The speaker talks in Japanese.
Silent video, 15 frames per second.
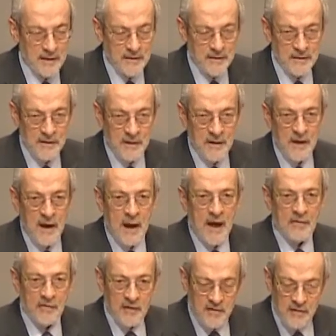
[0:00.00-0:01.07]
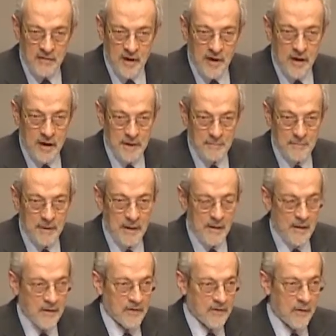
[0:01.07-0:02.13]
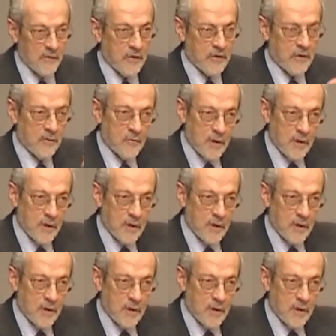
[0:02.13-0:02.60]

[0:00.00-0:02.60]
外国人労働者を必要としているというふうに思うんです。